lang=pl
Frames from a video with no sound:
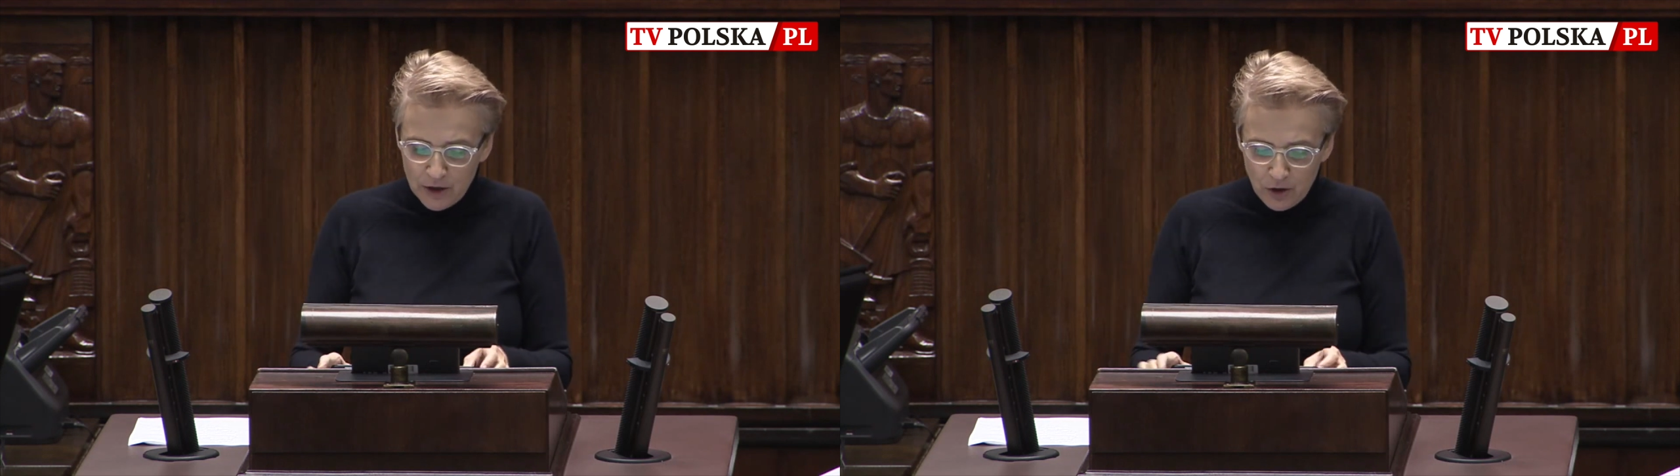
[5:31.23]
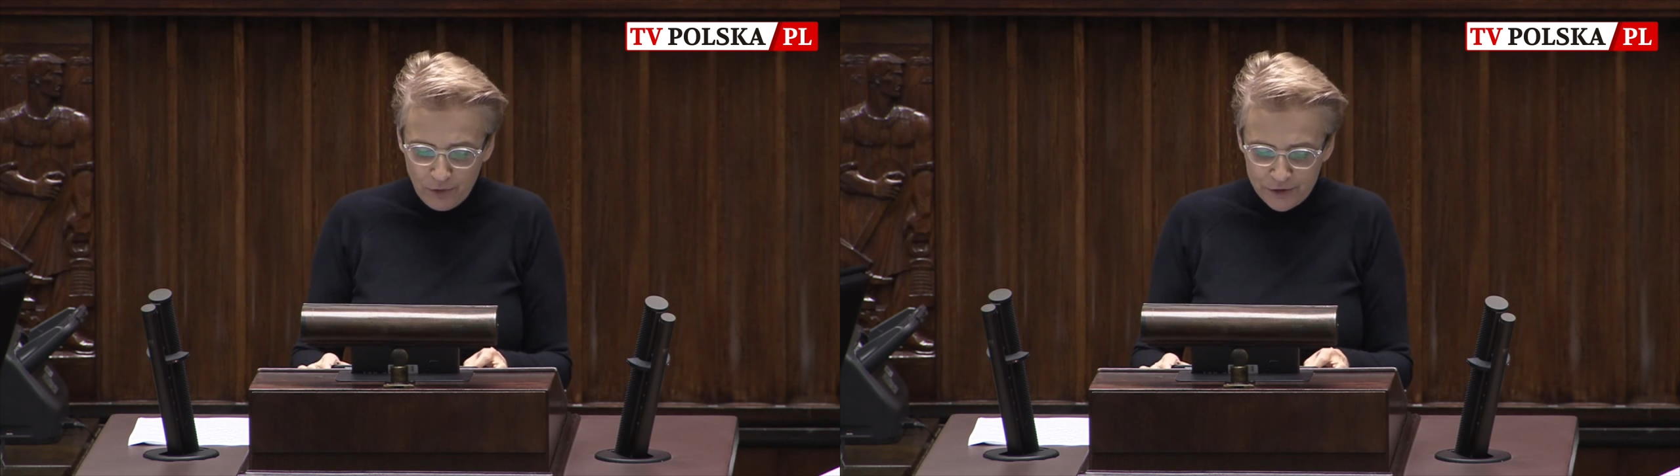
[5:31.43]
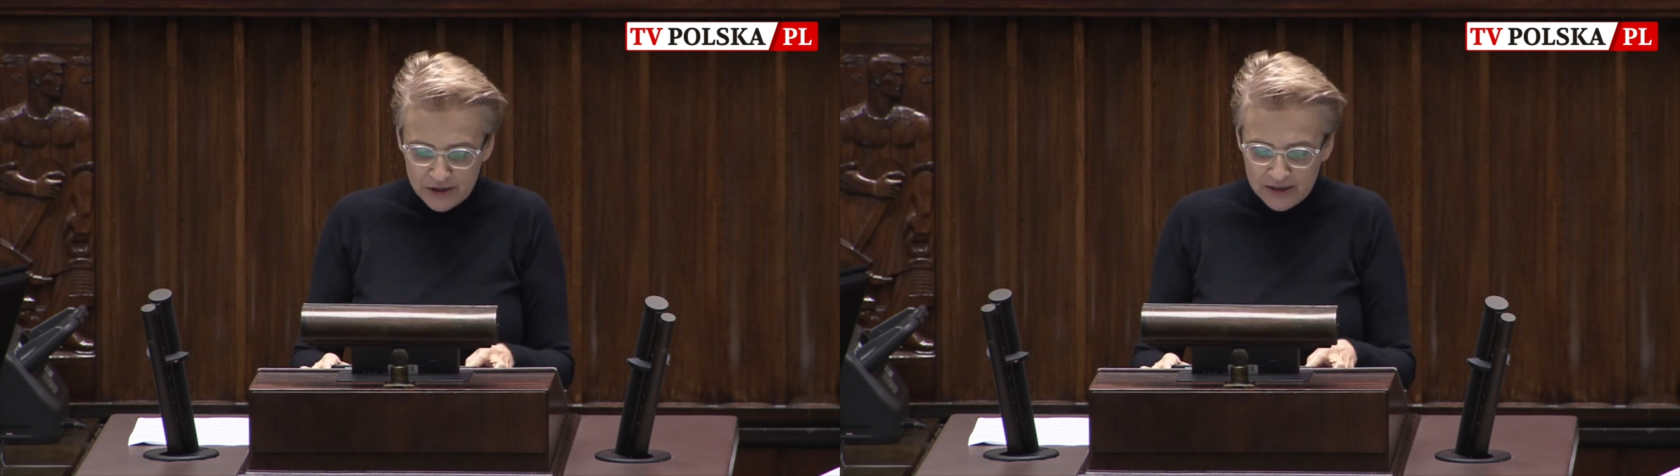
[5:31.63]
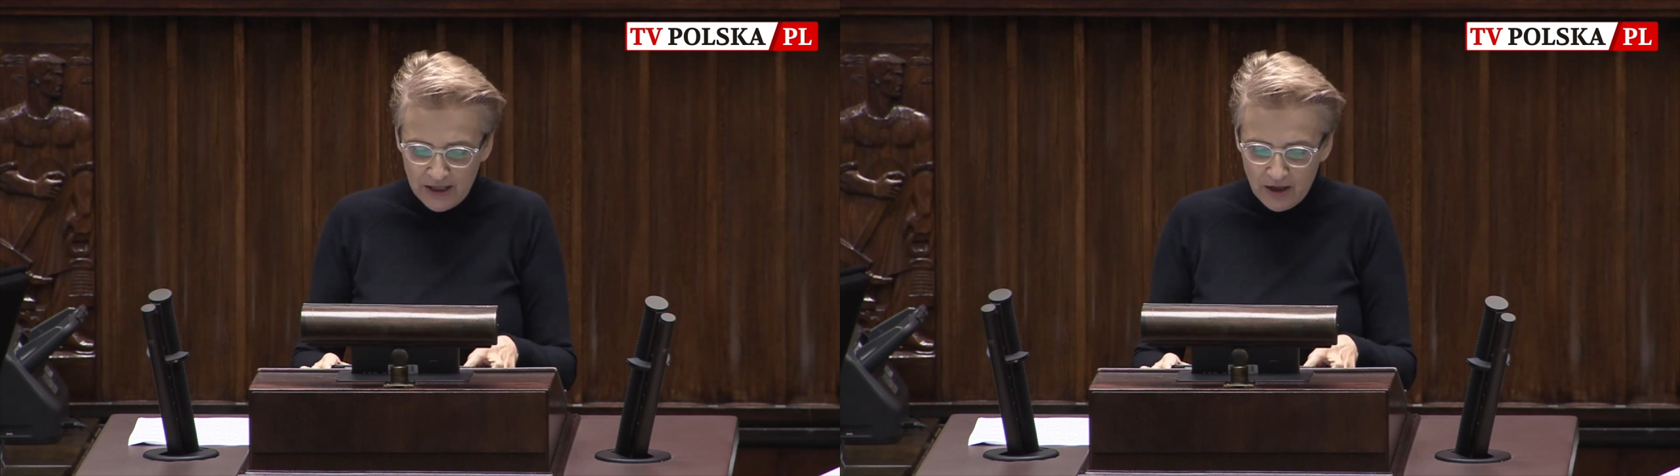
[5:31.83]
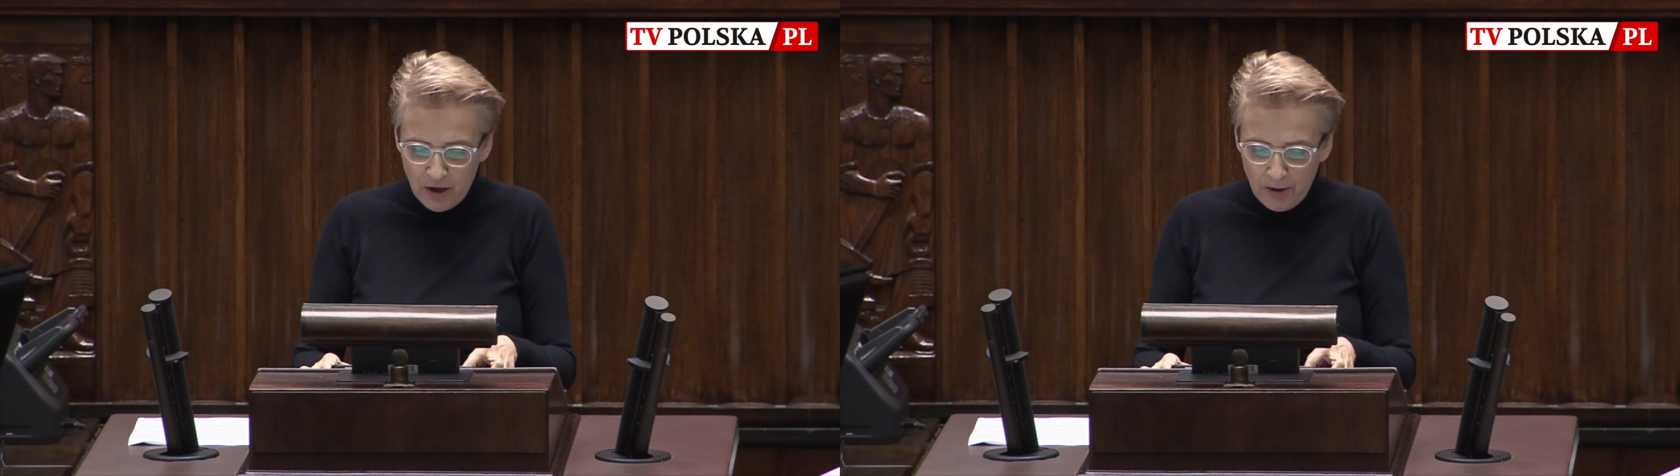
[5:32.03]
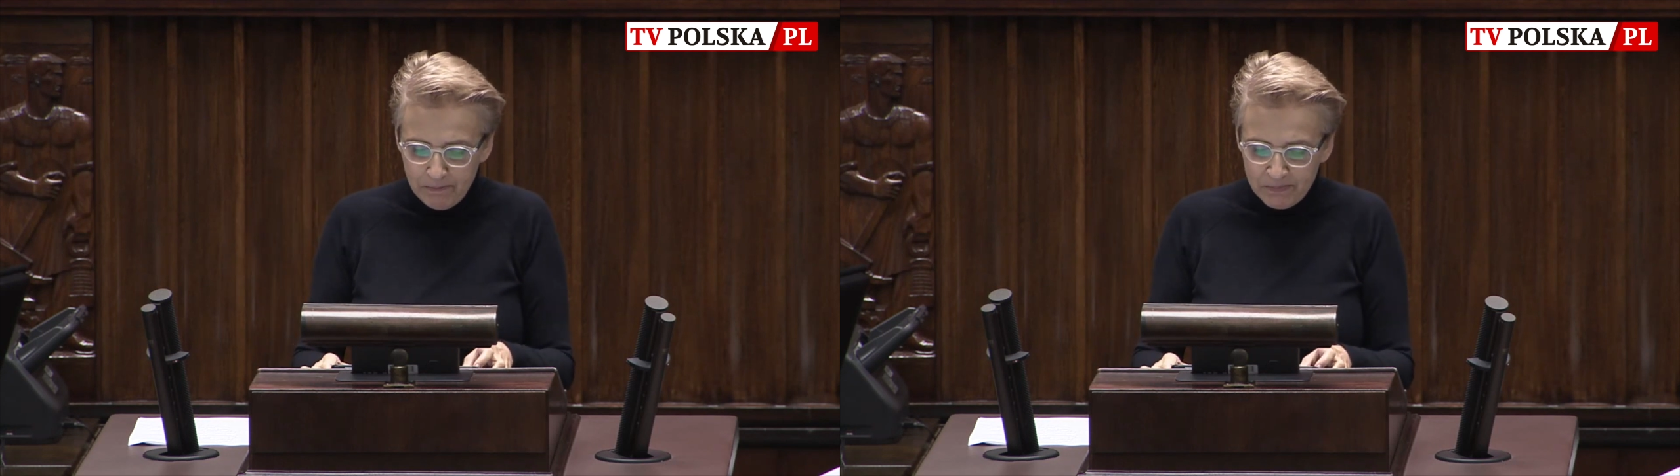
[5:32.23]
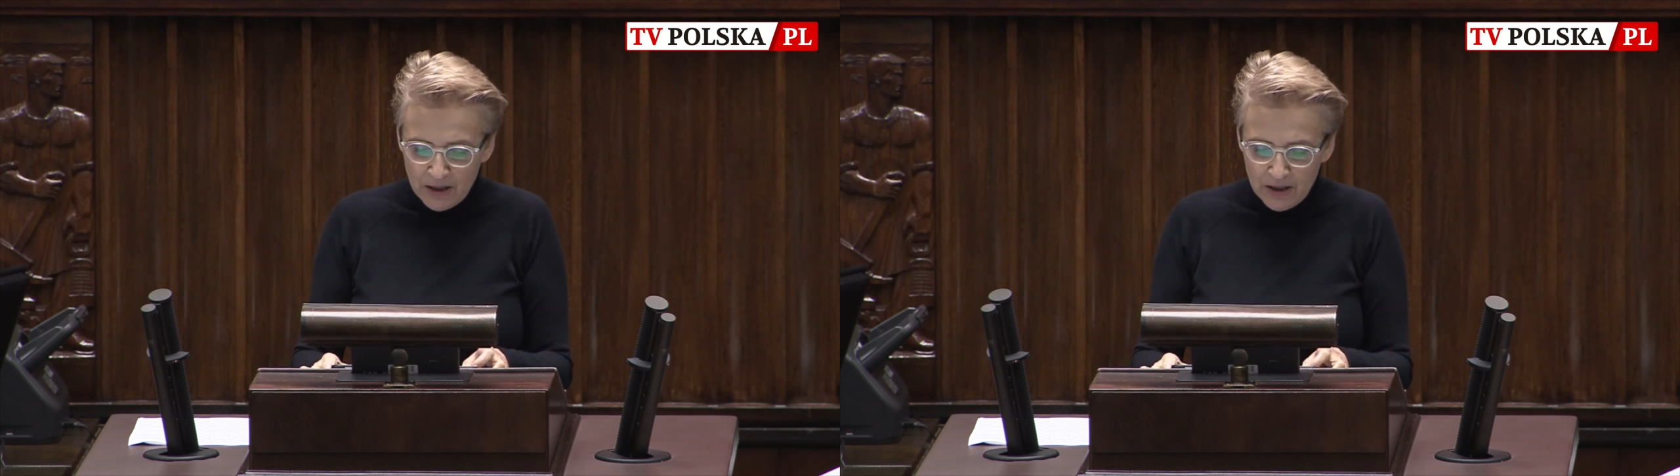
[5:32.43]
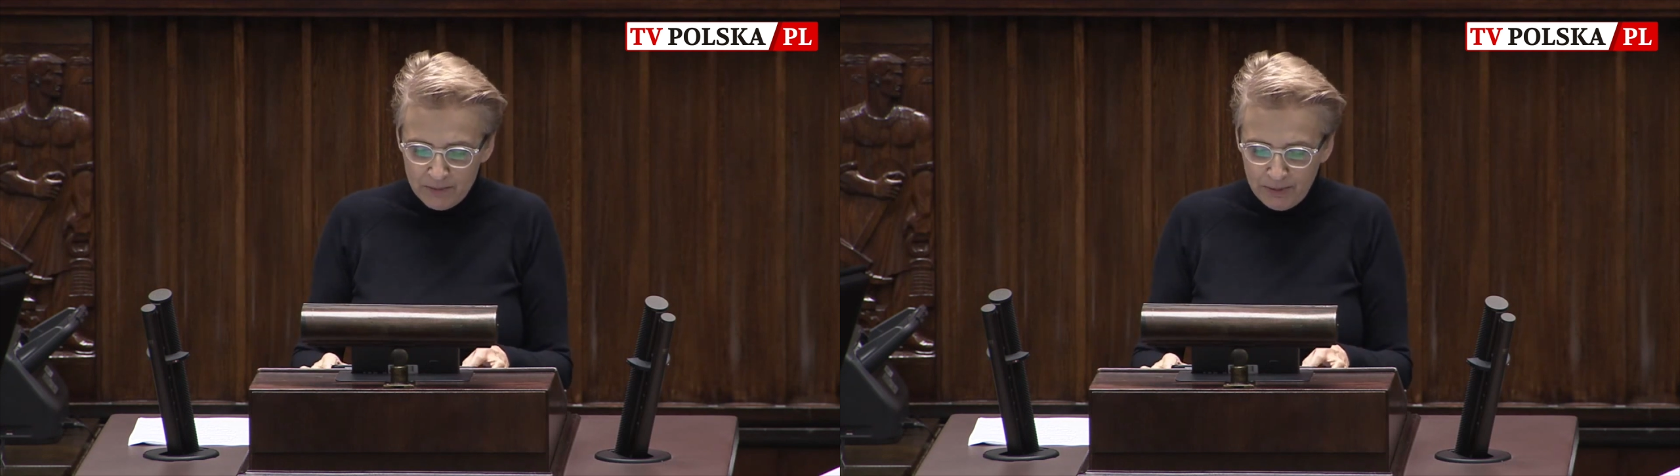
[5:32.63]
ówczesnego
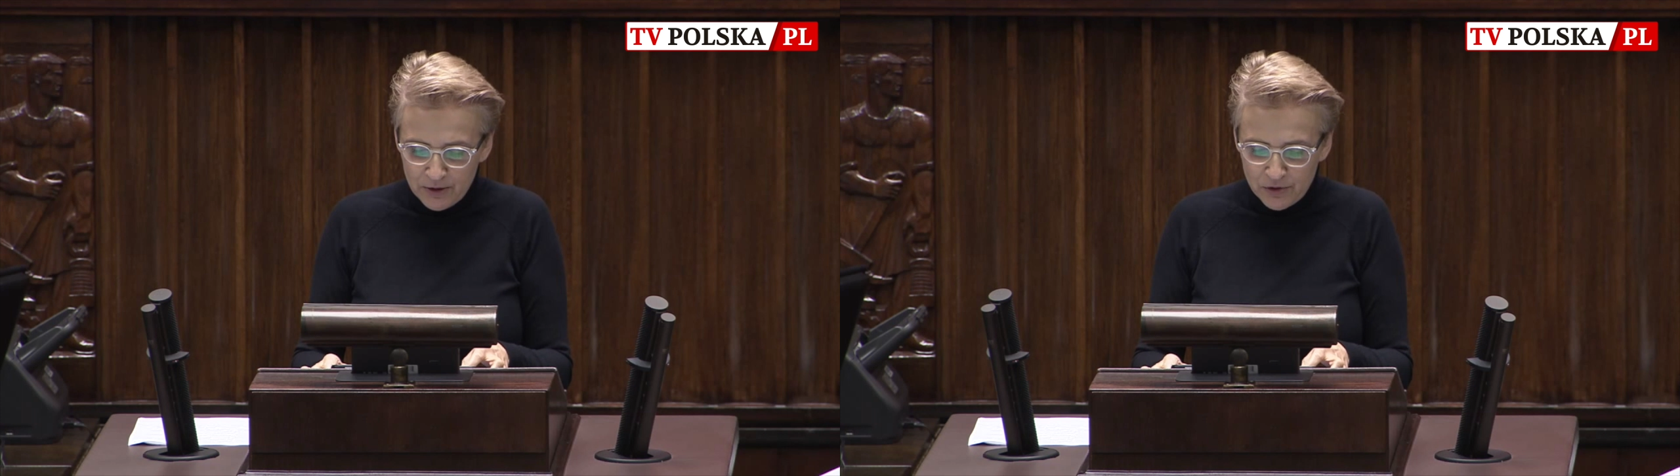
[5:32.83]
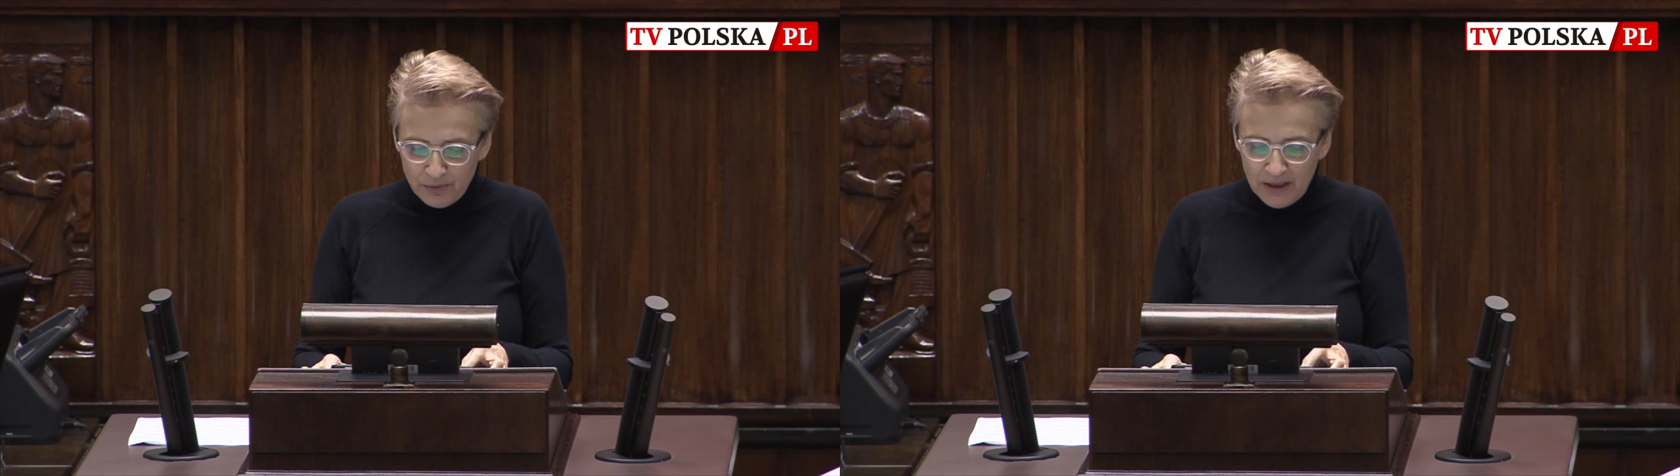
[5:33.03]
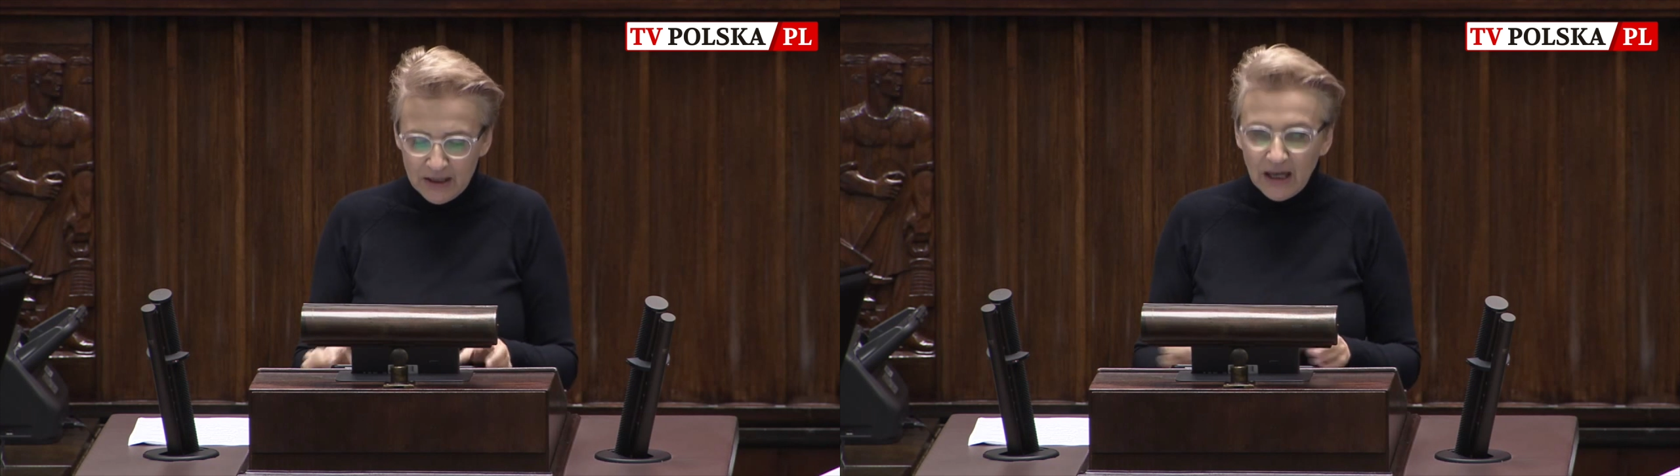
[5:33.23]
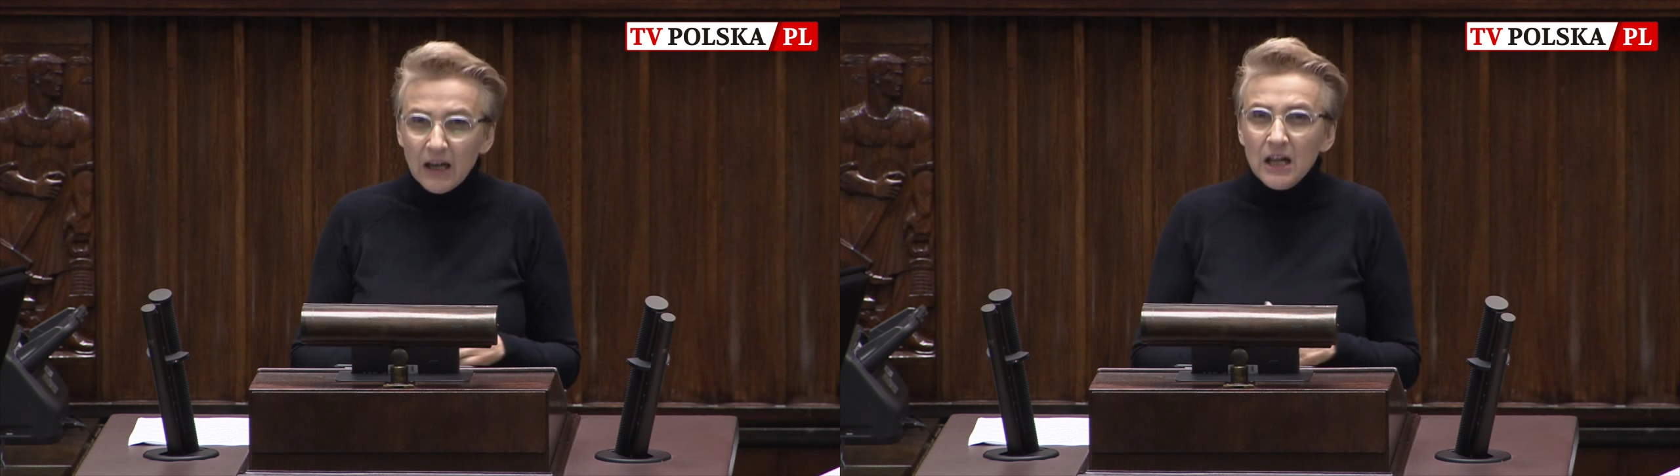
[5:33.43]
e, porozumienia.